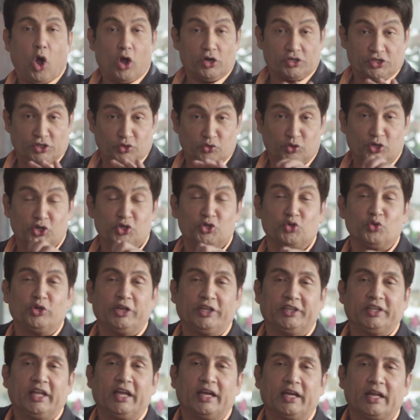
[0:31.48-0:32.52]
गौर से उनकी
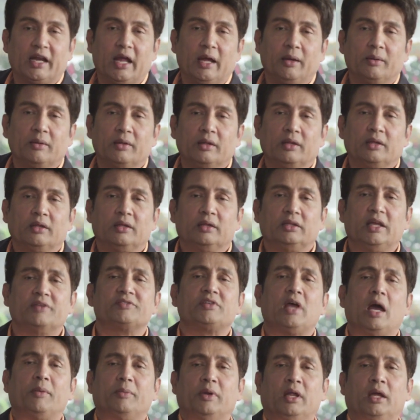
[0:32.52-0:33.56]
शूटिंग देख रहा है देव
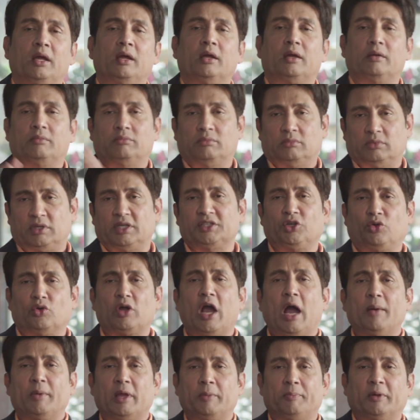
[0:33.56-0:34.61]
साहब ने किसी को
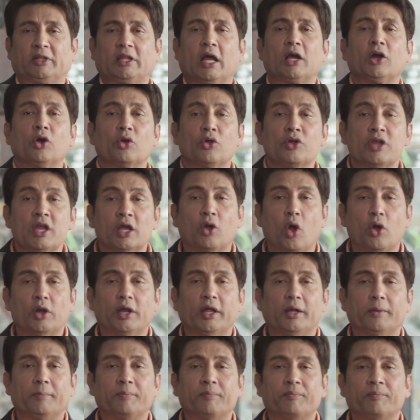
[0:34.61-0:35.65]
कहा भाई पता करो ये
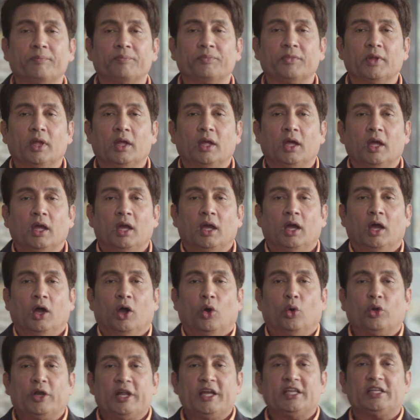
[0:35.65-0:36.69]
कौन है
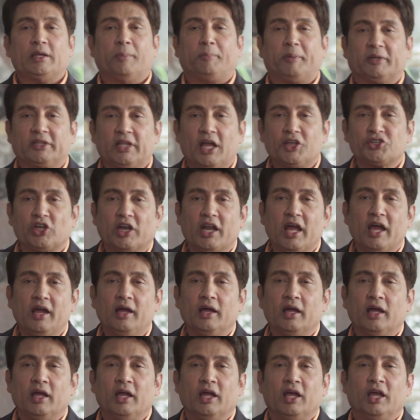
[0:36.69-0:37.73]
उन्हें जब पता चला
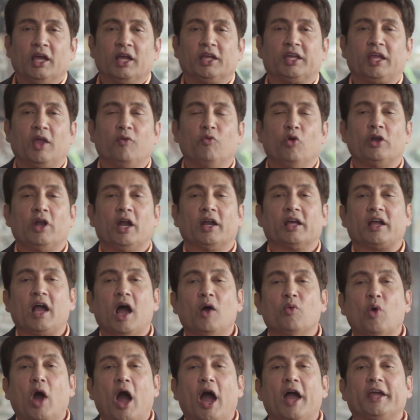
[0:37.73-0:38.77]
कि वो
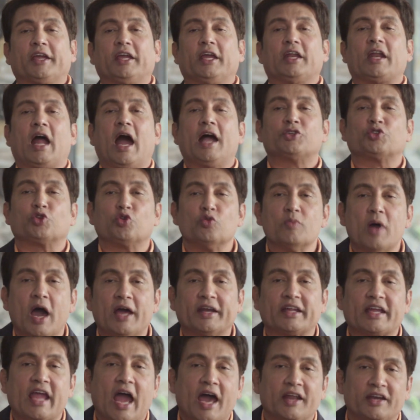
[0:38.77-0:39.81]
लड़का वहां के
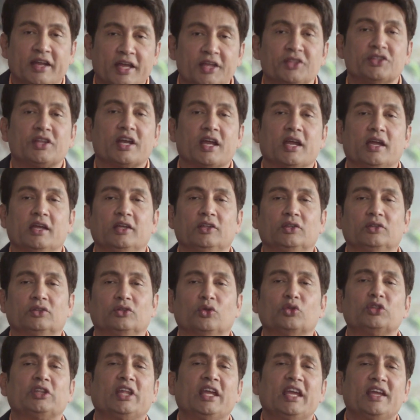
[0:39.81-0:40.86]
राजकुमार ज्ञानेंद्र हैं
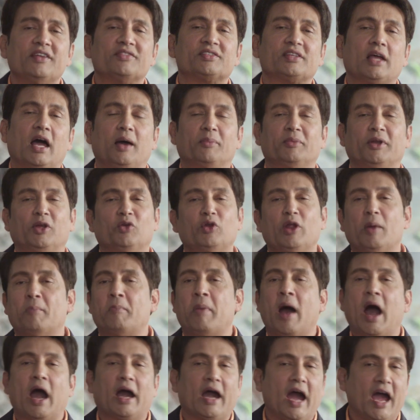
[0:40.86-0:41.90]
तो देव साहब ने उन्हें
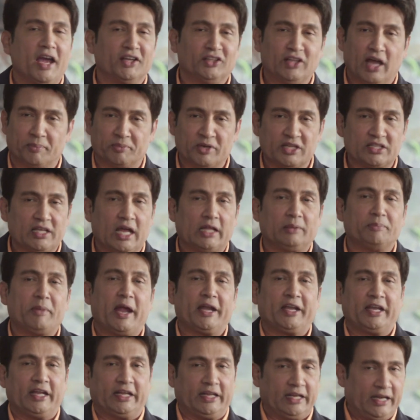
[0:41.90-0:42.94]
बाकायदा अपने साथ
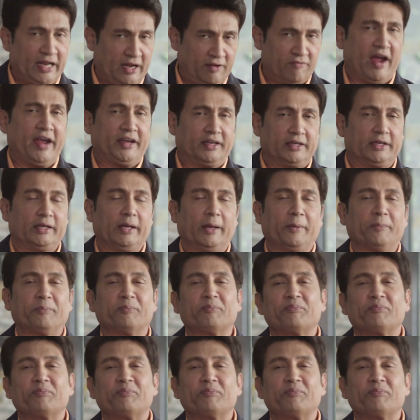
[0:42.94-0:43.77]
बैठने के लिए इन्वाइट किया